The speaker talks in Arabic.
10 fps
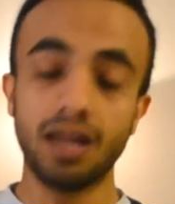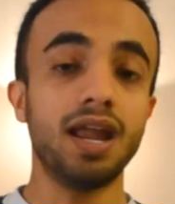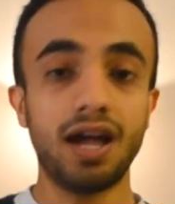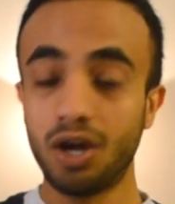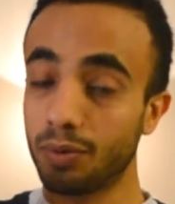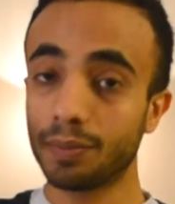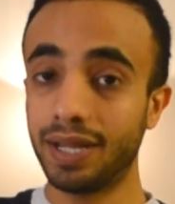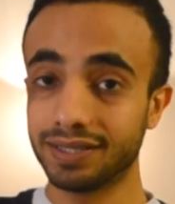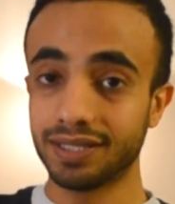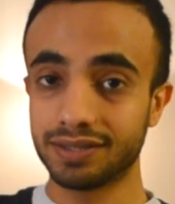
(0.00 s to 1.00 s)
لها عمر
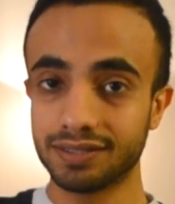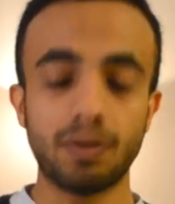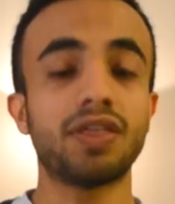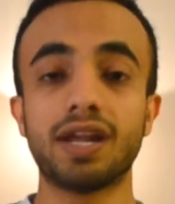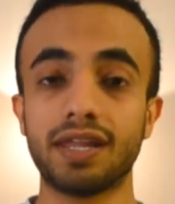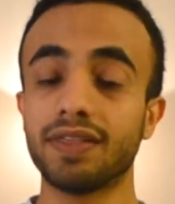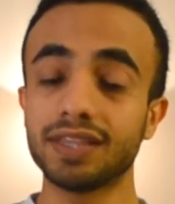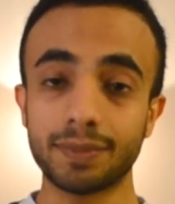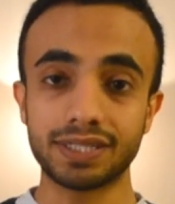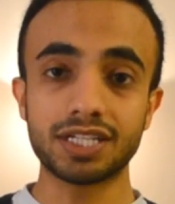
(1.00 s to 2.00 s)
محدد مثلا اذا
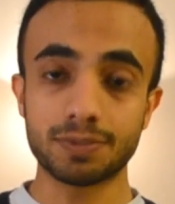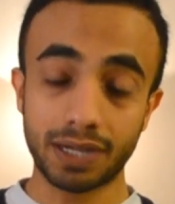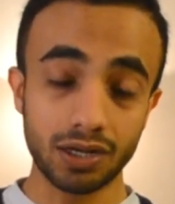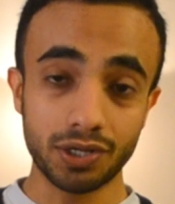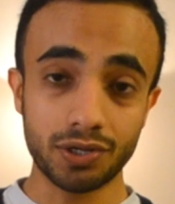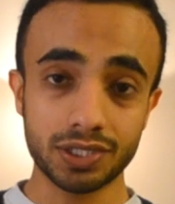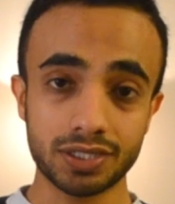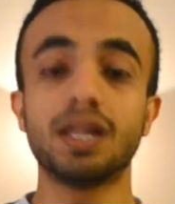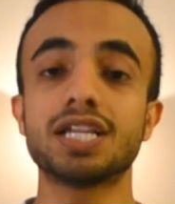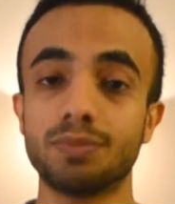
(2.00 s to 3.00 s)
انت تبغى تدرس
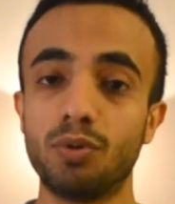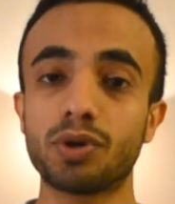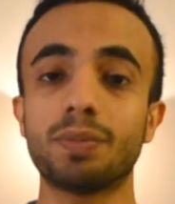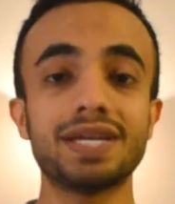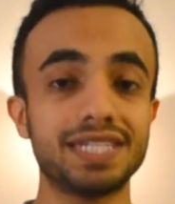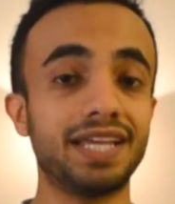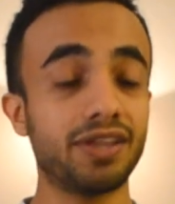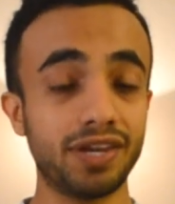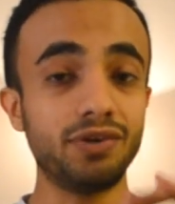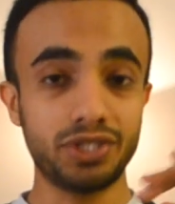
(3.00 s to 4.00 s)
بكالوريوس لازم عمرك ما يزيد عن
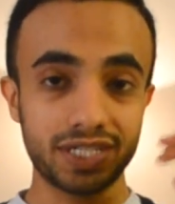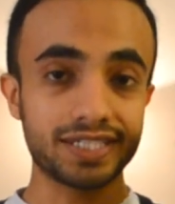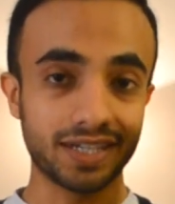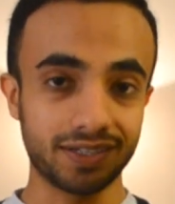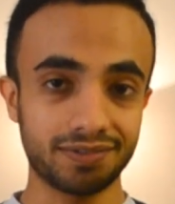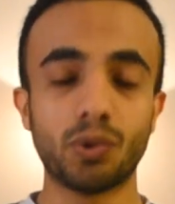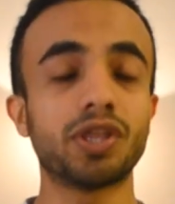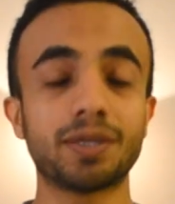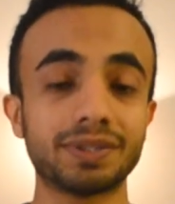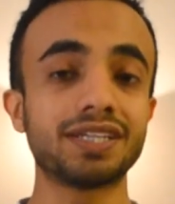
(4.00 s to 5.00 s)
22 سنه
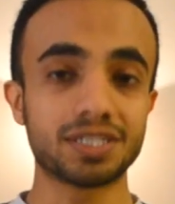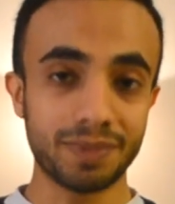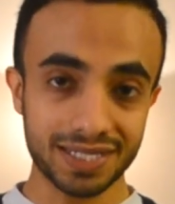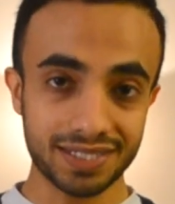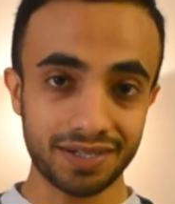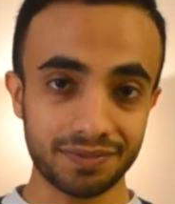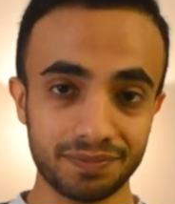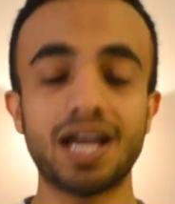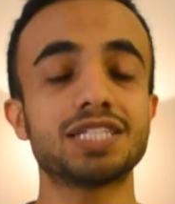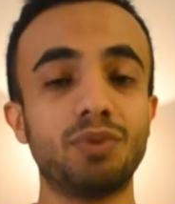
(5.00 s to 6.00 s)
واذا تبغى تدرس ماستر
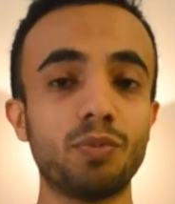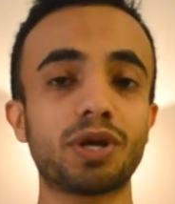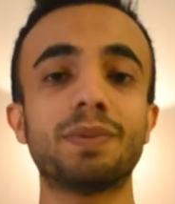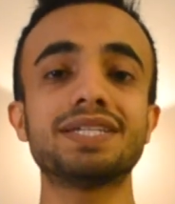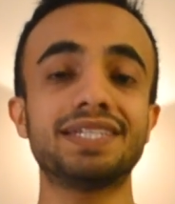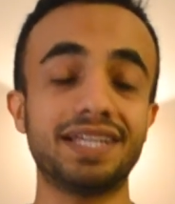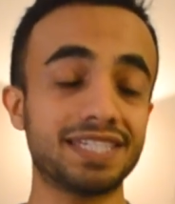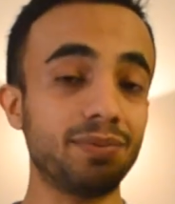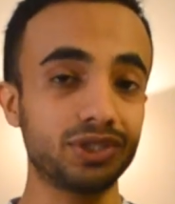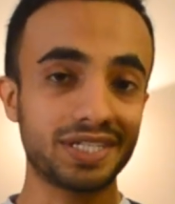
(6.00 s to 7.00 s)
لازم عمرك ما يزيد عن
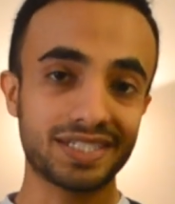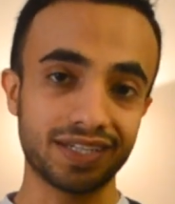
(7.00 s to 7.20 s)
27